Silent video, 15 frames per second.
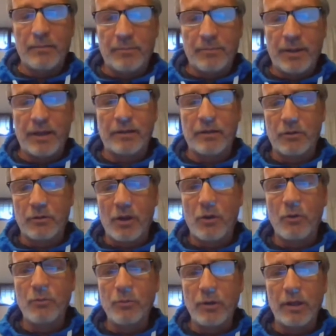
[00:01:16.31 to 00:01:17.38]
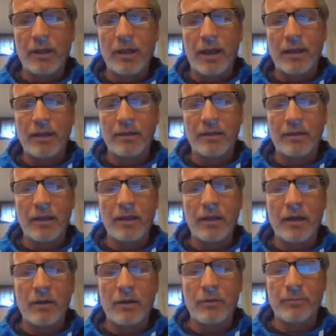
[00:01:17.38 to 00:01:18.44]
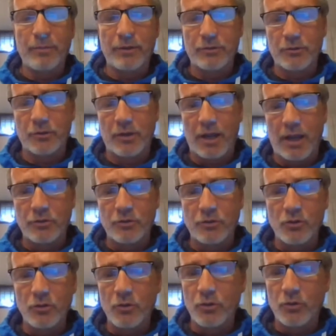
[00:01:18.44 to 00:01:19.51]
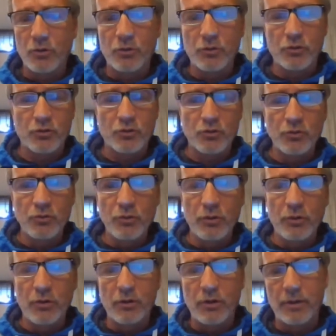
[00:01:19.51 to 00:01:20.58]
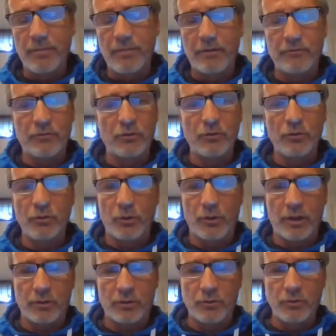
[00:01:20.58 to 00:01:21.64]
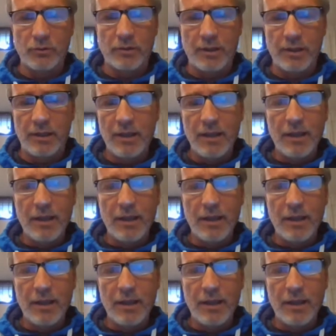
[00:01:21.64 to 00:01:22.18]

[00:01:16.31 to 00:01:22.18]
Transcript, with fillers: perde, una comunità intera, un personaggio conosciuto e ben voluto da tutti.